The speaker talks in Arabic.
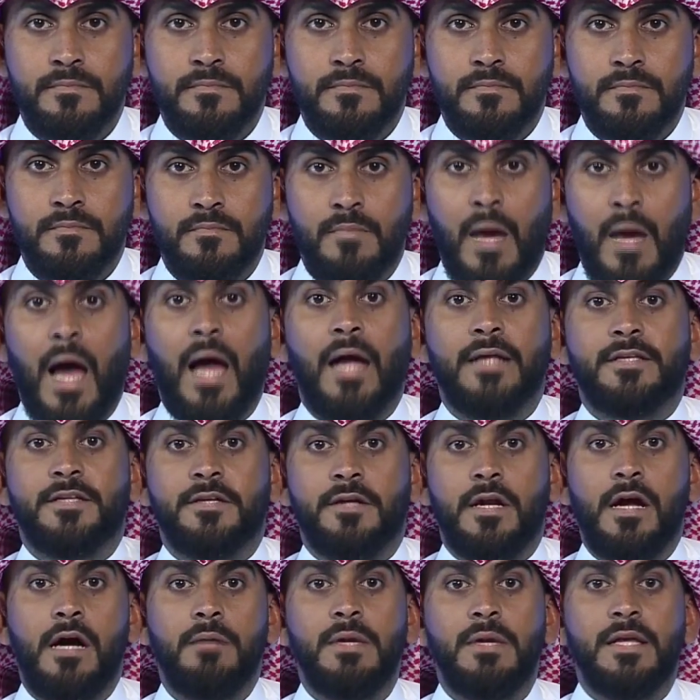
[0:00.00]
مع
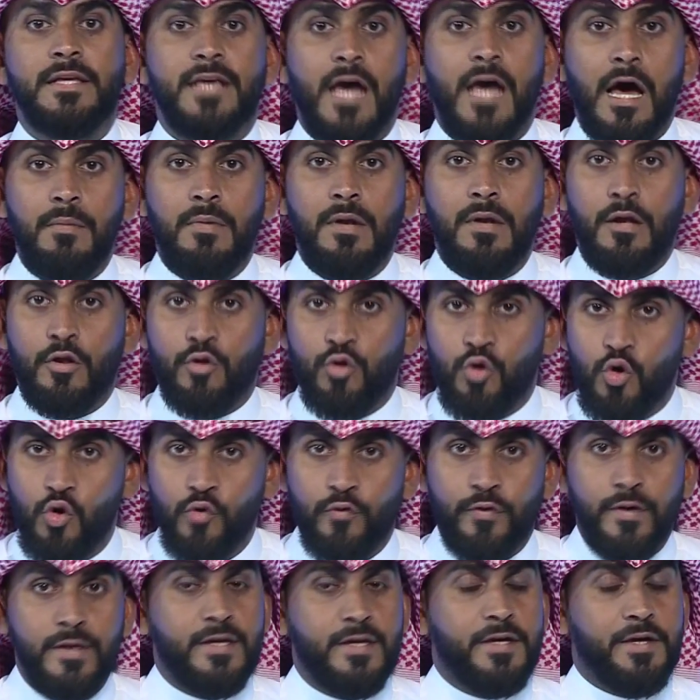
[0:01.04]
احترامي الكامل
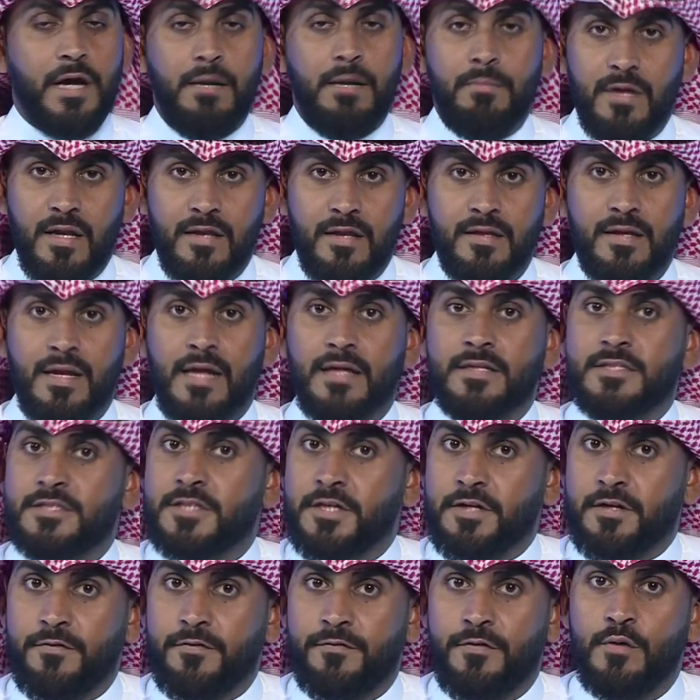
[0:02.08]
لضيوفي الكرام الذين
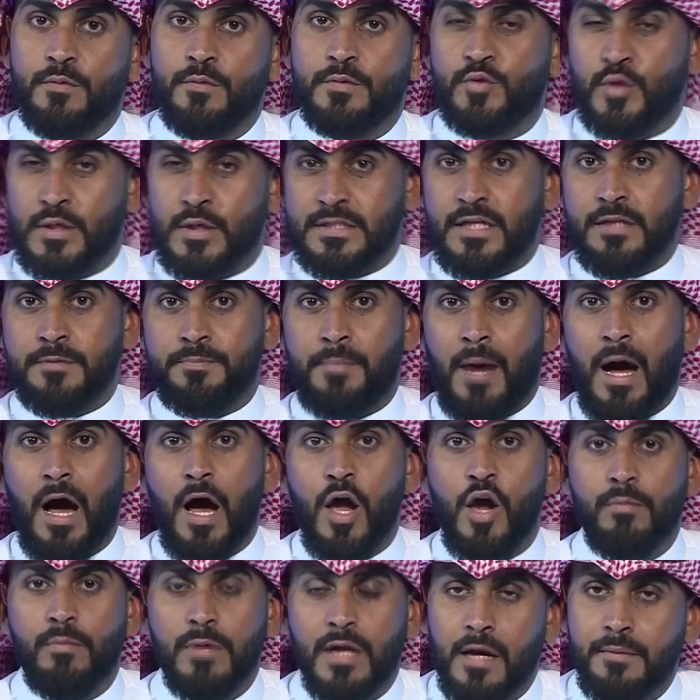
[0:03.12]
اتشرف فيهم تواصلت معاه
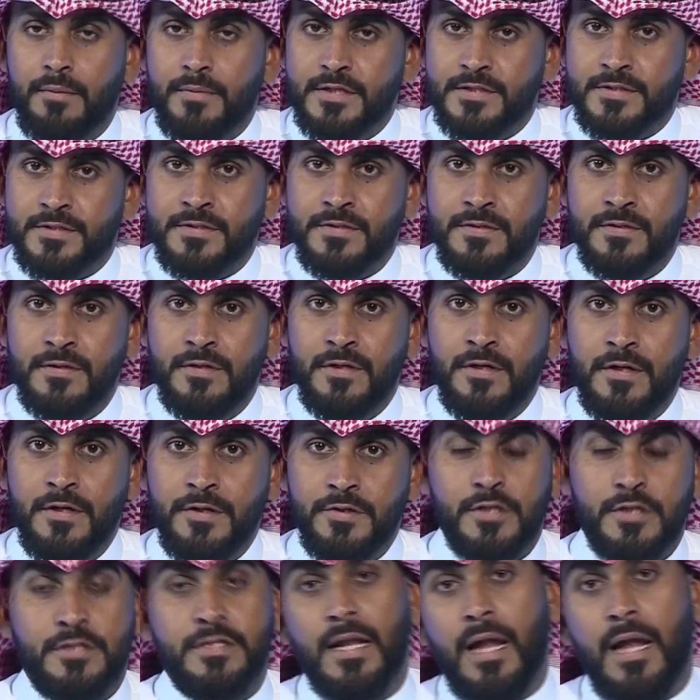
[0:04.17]
يوم الخميس
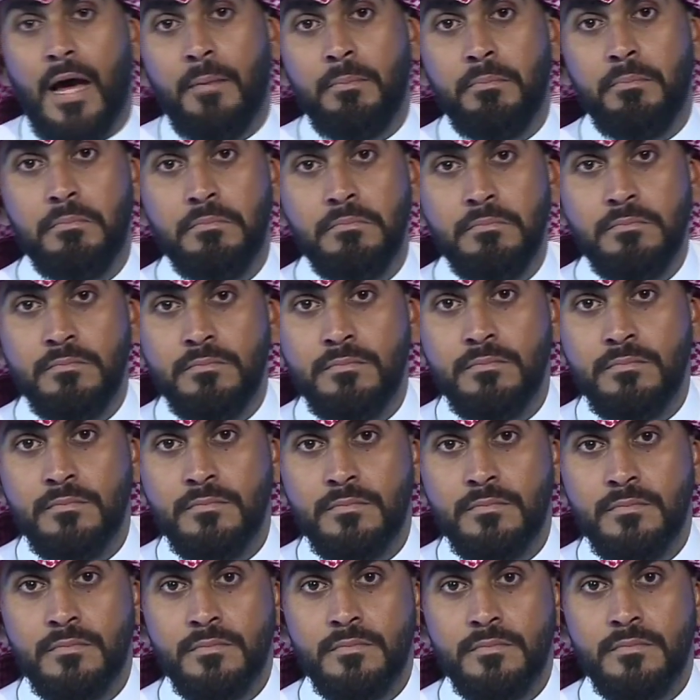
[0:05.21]
قلت له العم
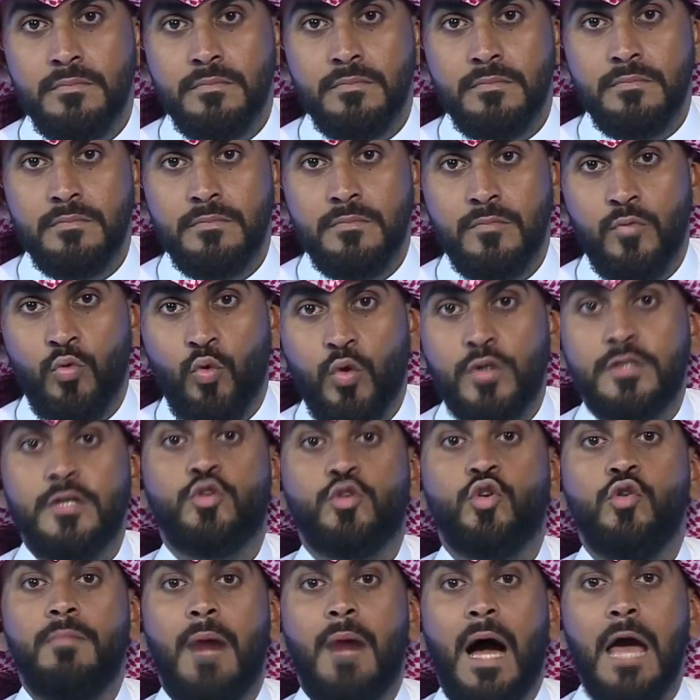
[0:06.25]
ودي
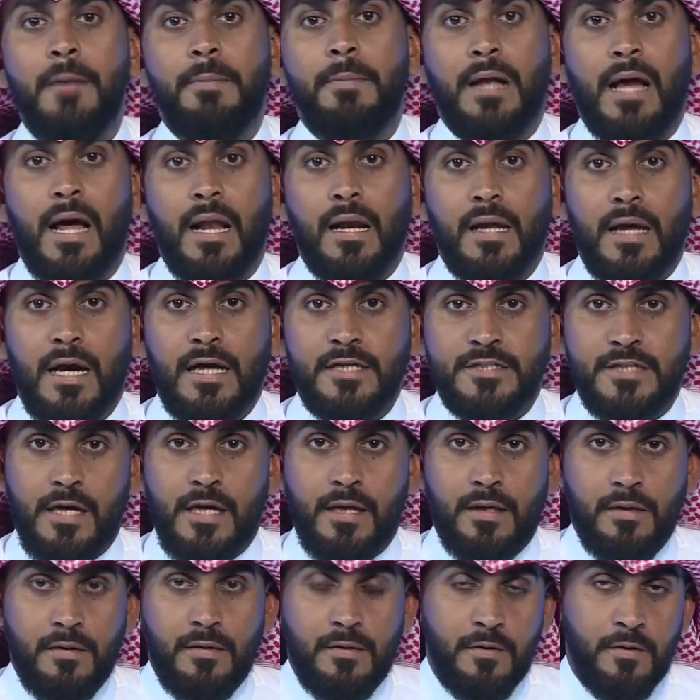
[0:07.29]
تكون معي بالحلقه
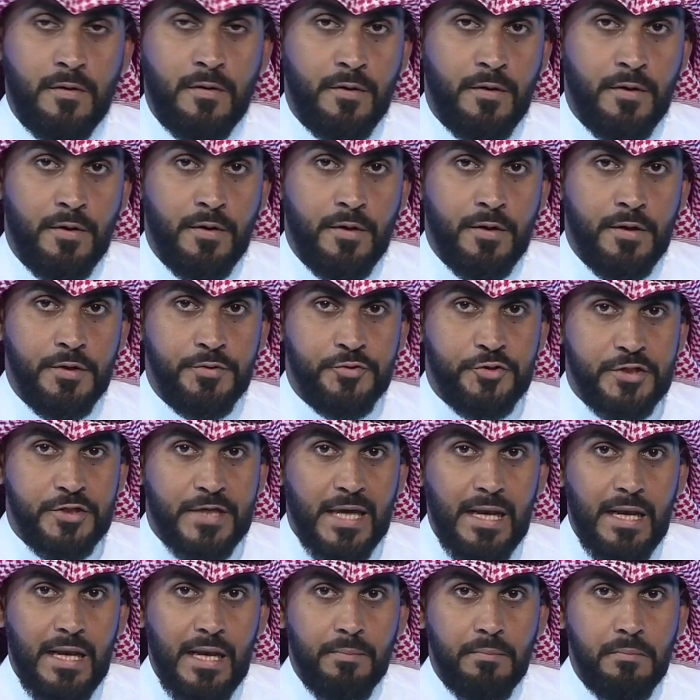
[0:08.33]
عشان
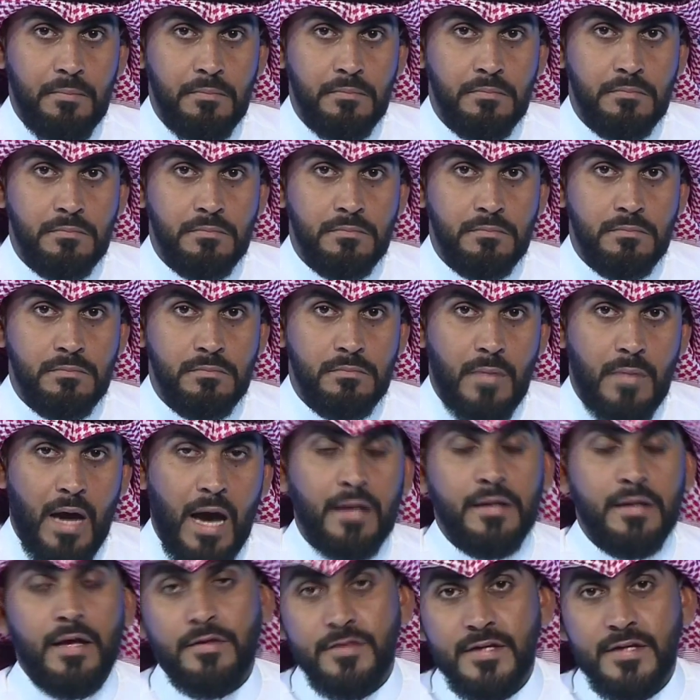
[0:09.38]
نتكلم عن
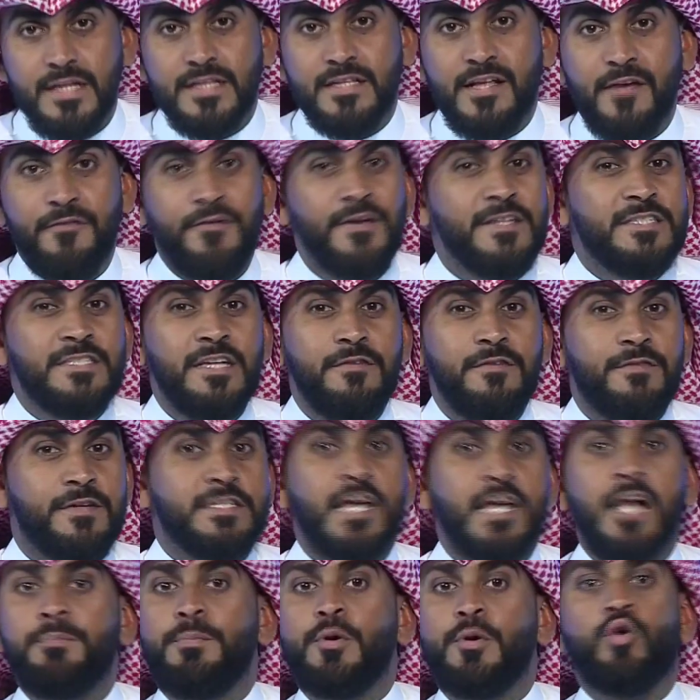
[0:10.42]
قضية تفشي
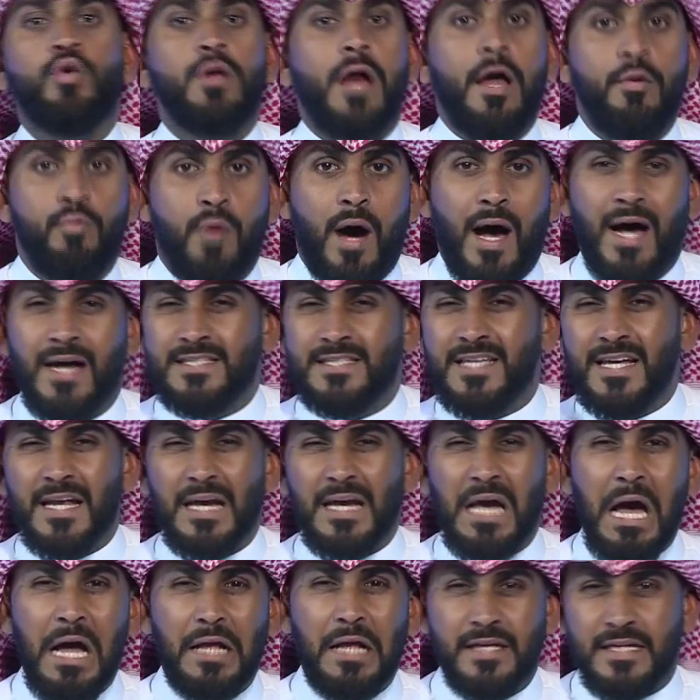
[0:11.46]
الفساد بكل أنواعه
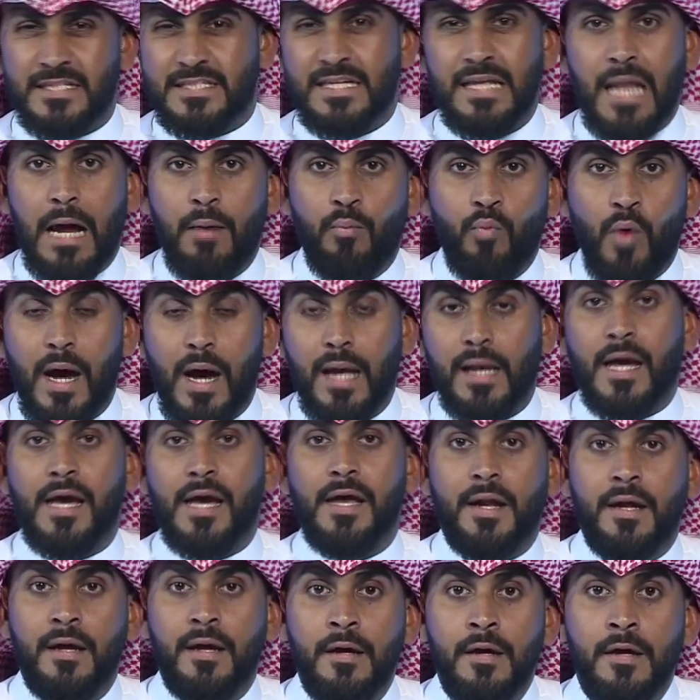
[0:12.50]
سرقات غسيل أموال
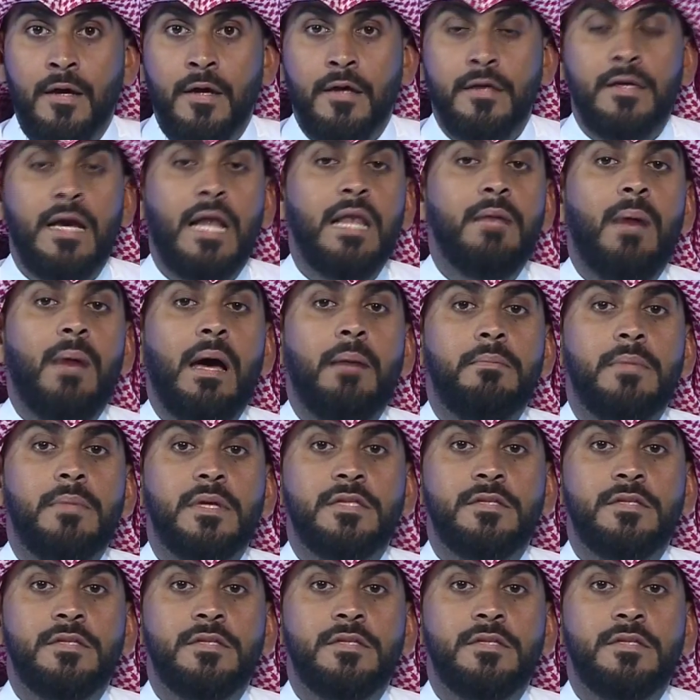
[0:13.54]
غيره قال لي محمد